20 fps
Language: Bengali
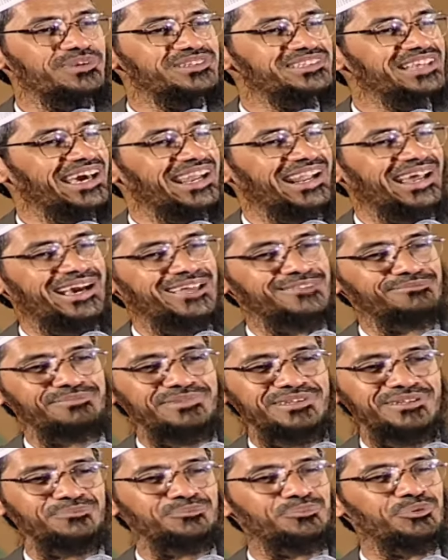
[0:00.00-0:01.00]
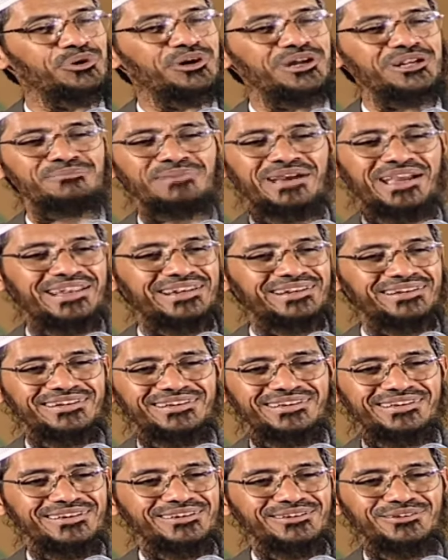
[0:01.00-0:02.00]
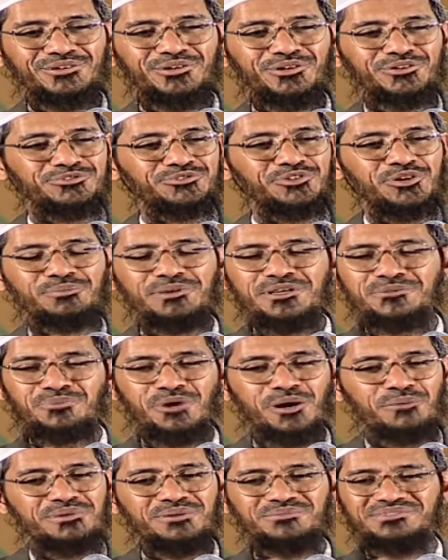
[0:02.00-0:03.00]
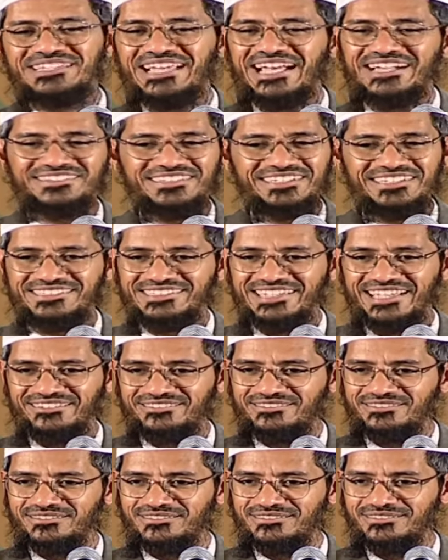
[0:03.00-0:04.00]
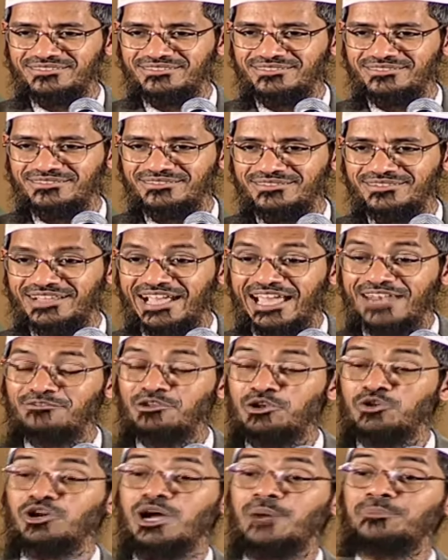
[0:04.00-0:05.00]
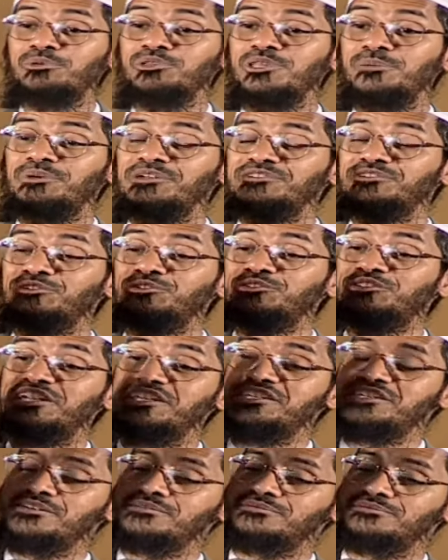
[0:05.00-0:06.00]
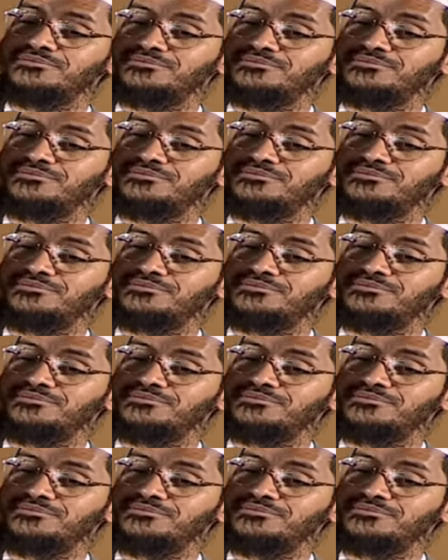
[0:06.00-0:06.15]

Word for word: আহা বেচারা লোকটা খুব গরিব এই লোকটার জীবনে শুধু সমস্যা আর সমস্যা আর ধনীদের দেখে আমরা মুগ্ধ